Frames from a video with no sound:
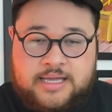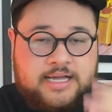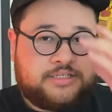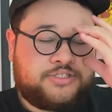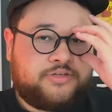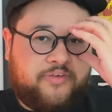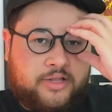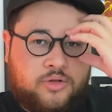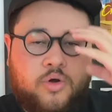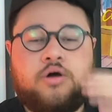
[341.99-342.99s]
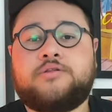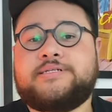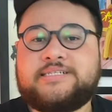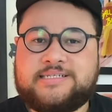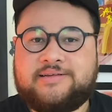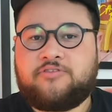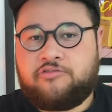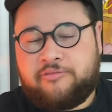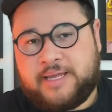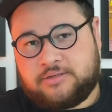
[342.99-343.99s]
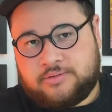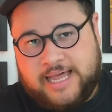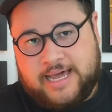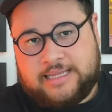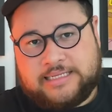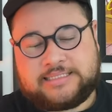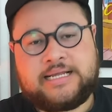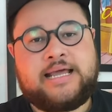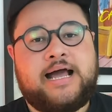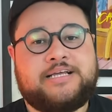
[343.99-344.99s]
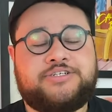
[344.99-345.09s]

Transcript: E a gente vê todo esse desenvolvimento delas, a